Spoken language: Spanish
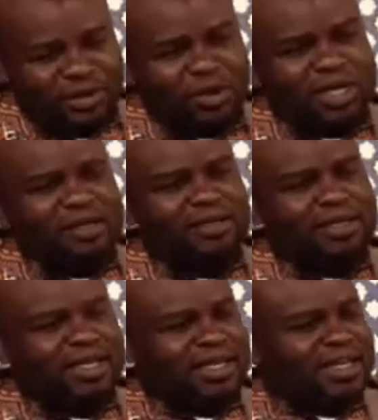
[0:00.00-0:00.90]
Túnez
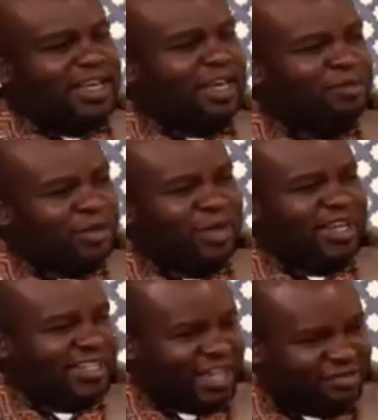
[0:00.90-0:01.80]
y en Egipto,
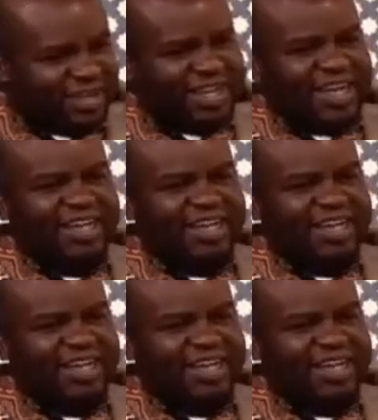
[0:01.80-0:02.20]
que es, África. es